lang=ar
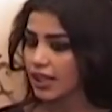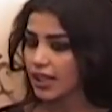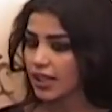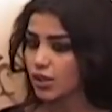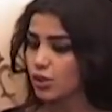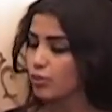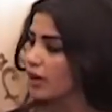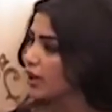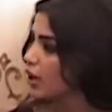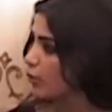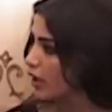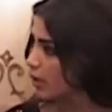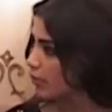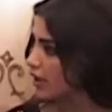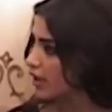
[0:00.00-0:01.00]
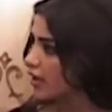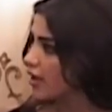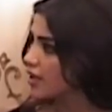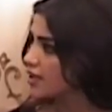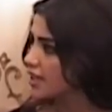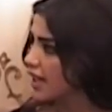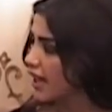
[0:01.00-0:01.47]
هل جمانة وهبي
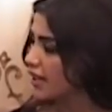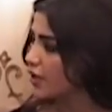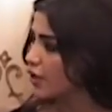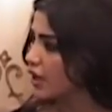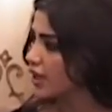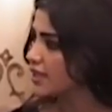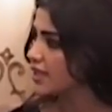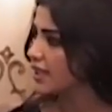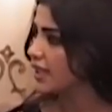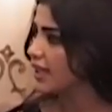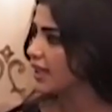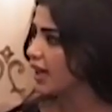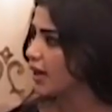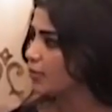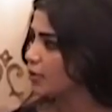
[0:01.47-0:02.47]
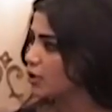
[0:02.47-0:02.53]
راضية عن الريتنج اللي عم